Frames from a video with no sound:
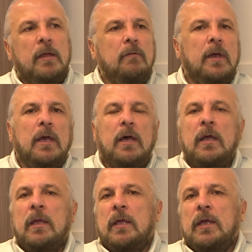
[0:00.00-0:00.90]

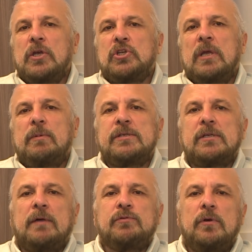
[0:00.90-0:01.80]
Veya eşine
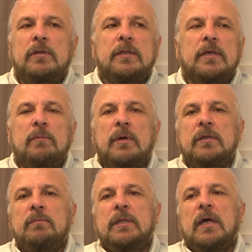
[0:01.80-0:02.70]
birisi laf söylediğinde
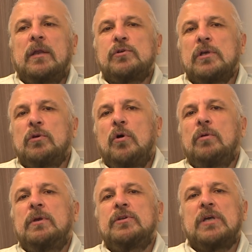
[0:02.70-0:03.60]
tanımadığın bir daha nasılsa
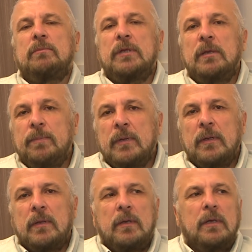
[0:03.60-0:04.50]
görmeyeceğim deyip
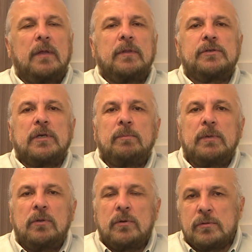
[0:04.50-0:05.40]
e, yandan çekip
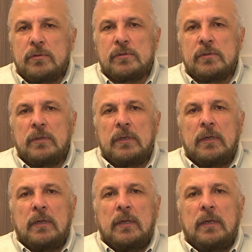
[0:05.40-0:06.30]
gidiyorsunuz.
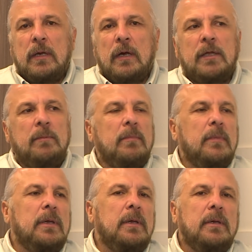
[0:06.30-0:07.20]
E,
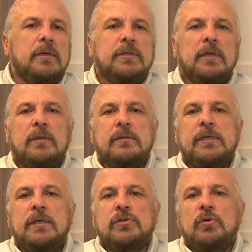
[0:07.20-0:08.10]
adam e, işte
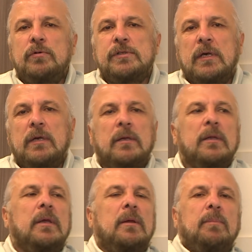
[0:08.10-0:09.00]
seni
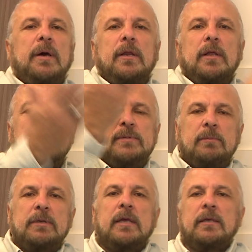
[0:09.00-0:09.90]
soysa paranı alıp
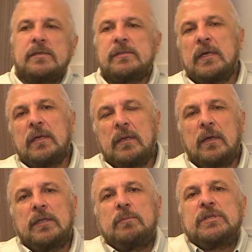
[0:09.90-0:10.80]
cebinden gitse e,
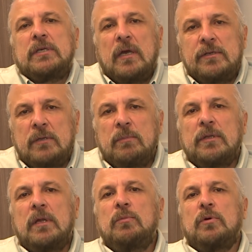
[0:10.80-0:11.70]
adamı şikayet etme
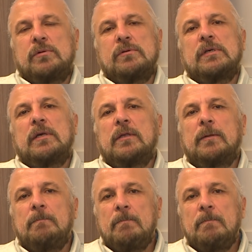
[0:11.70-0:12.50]
tanımıyorsun zaten.